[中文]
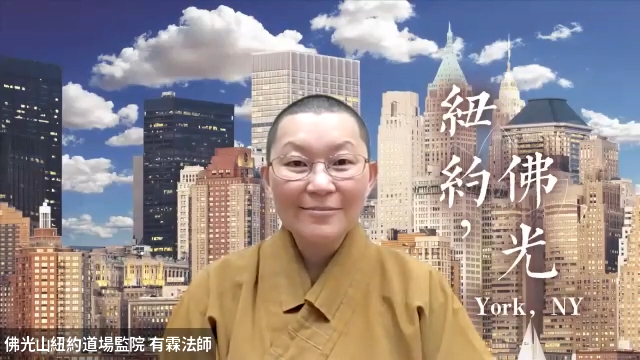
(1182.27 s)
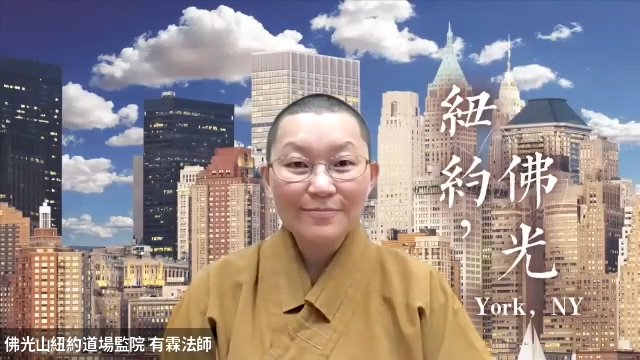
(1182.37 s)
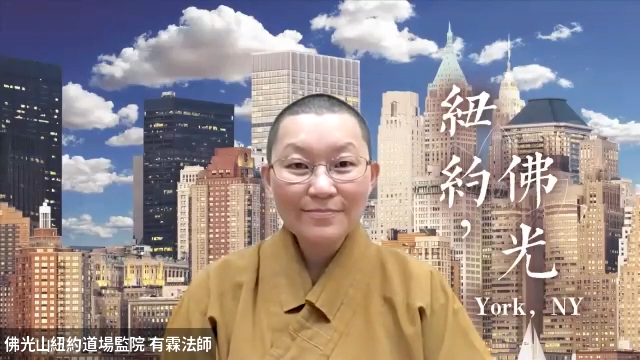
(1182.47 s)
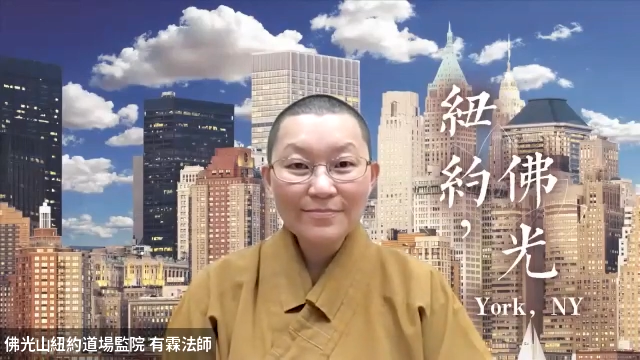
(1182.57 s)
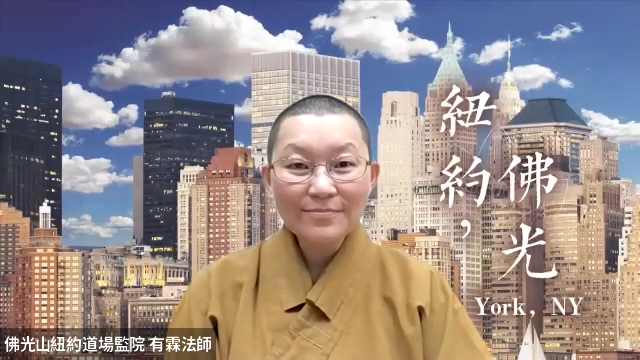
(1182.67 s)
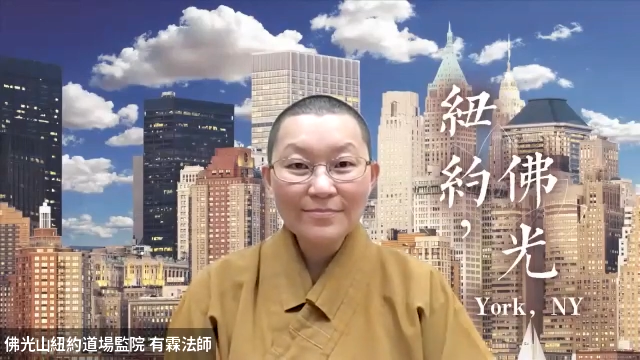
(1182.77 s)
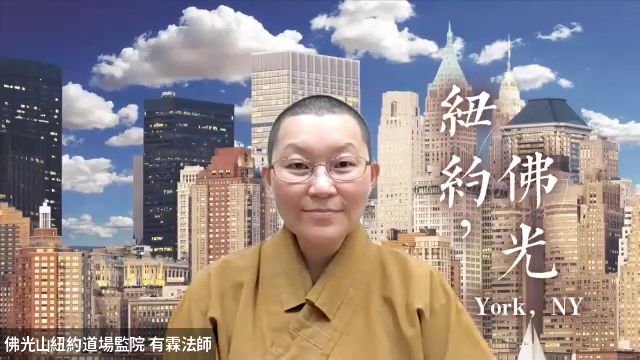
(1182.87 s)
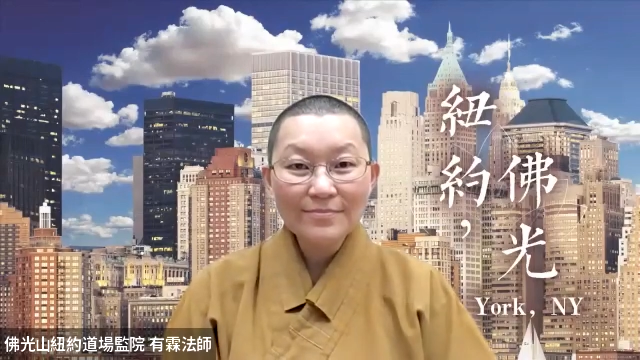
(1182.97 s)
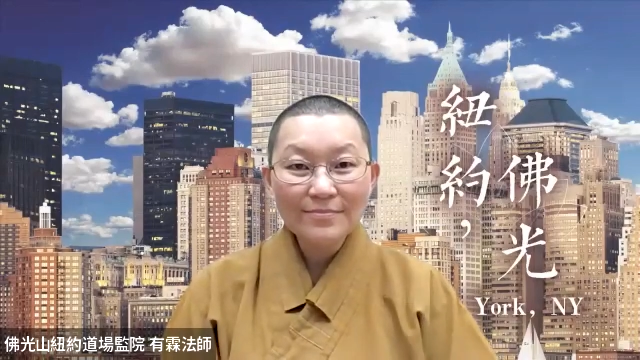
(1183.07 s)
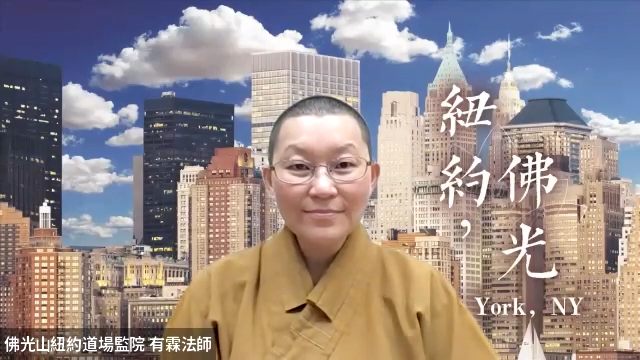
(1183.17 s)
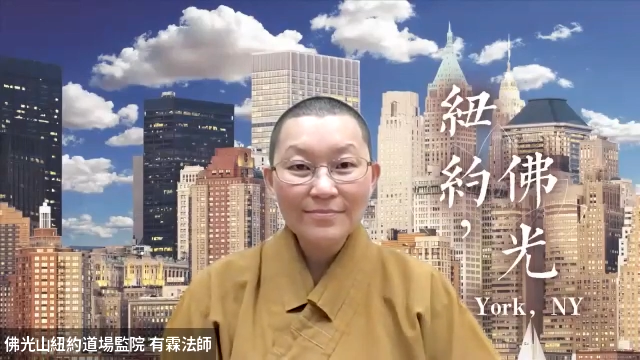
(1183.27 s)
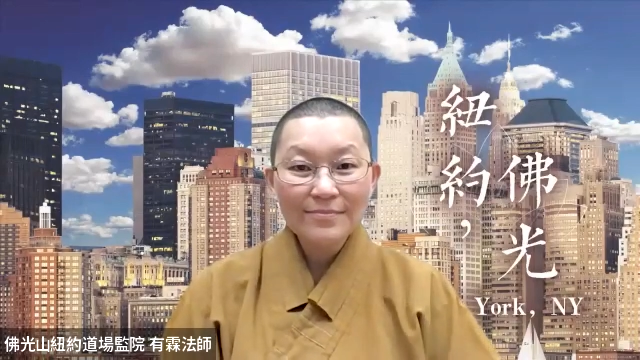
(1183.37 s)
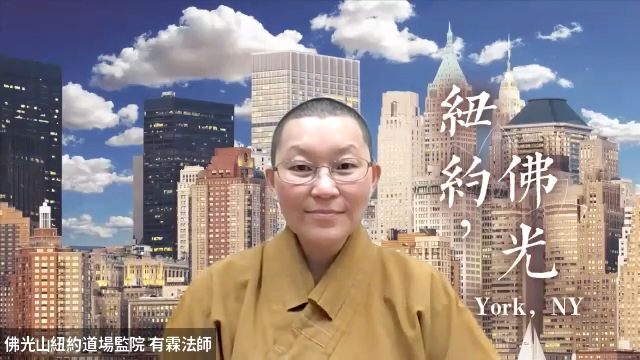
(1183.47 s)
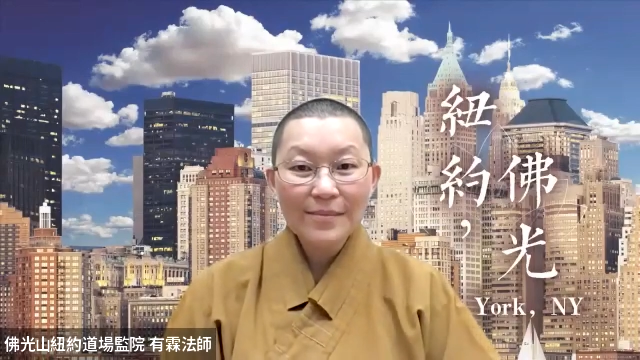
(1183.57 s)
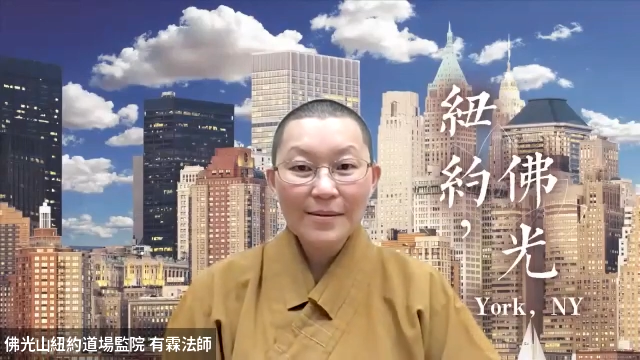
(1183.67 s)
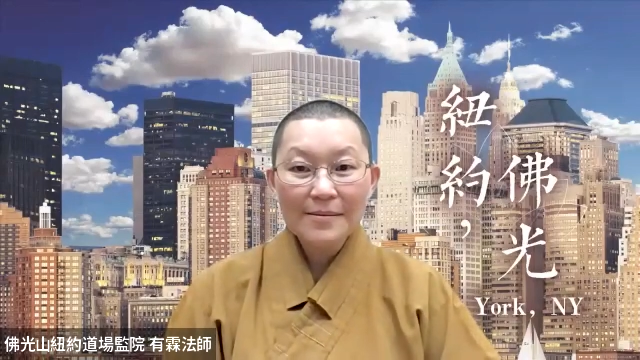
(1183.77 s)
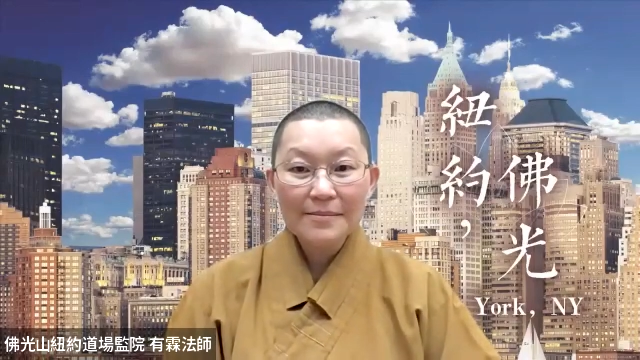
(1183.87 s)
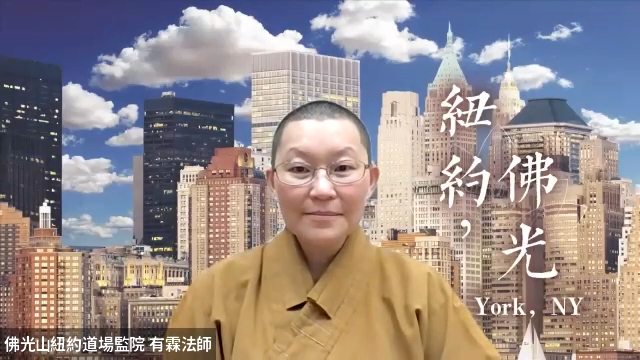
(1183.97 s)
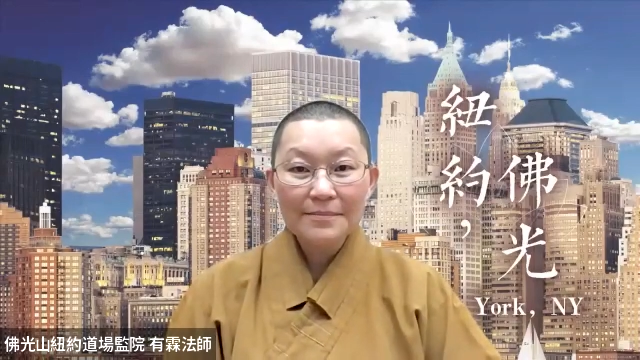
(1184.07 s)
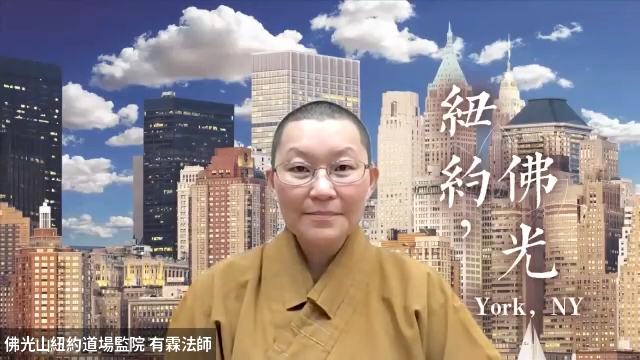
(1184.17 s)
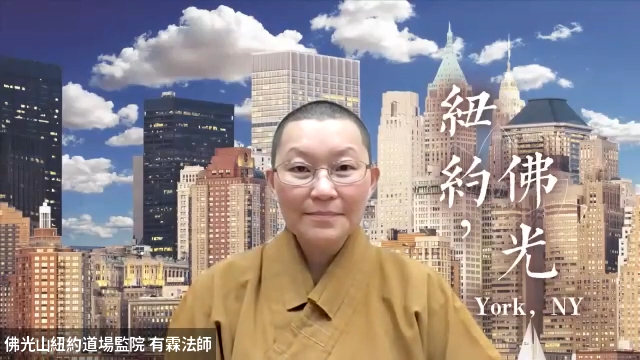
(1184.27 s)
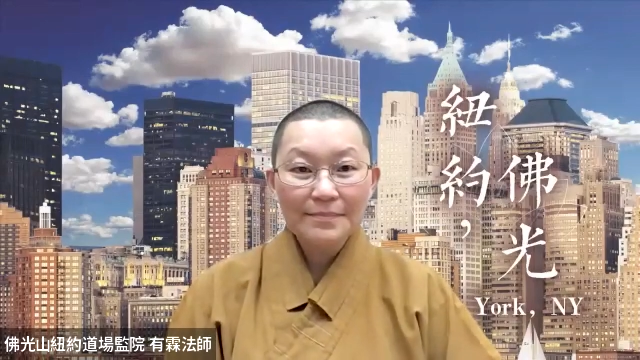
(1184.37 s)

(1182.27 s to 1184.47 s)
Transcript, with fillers: 是是。所